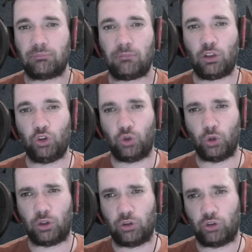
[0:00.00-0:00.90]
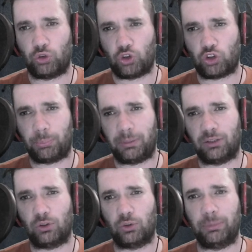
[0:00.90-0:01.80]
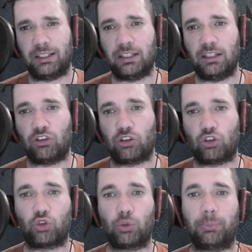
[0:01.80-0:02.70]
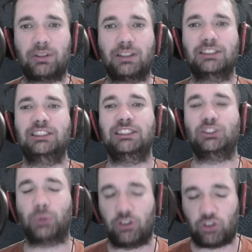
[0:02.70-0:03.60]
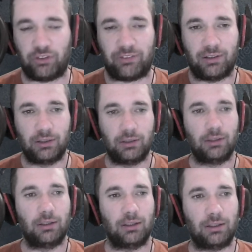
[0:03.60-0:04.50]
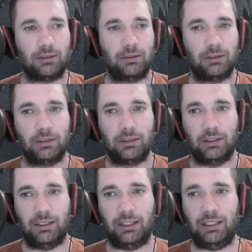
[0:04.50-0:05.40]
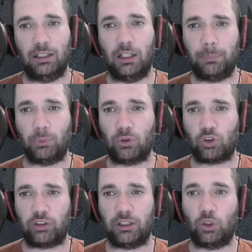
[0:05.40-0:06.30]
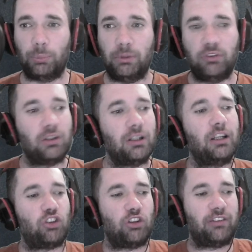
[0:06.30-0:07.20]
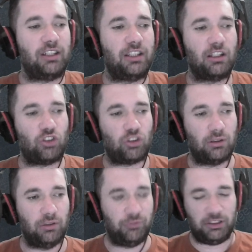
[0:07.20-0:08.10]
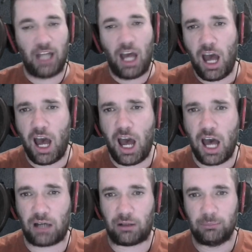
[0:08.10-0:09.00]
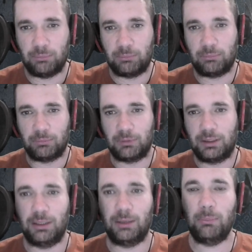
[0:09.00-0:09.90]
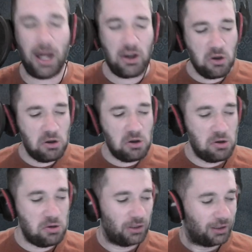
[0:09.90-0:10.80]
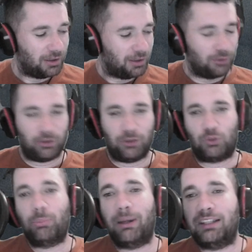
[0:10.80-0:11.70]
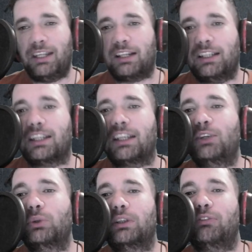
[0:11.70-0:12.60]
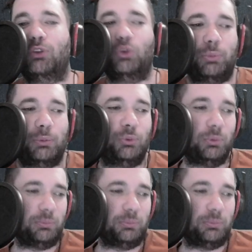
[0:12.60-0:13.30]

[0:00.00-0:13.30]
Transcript: je te, te chope la gueule de Becky Lynch et que je te porte un édition sur la chaise. Hein et hop, on enchaîne avec l'Oblivion. La, chaise, est dégage. Fildar Manu De manière, il y a Krigo qui fait du beau boulot.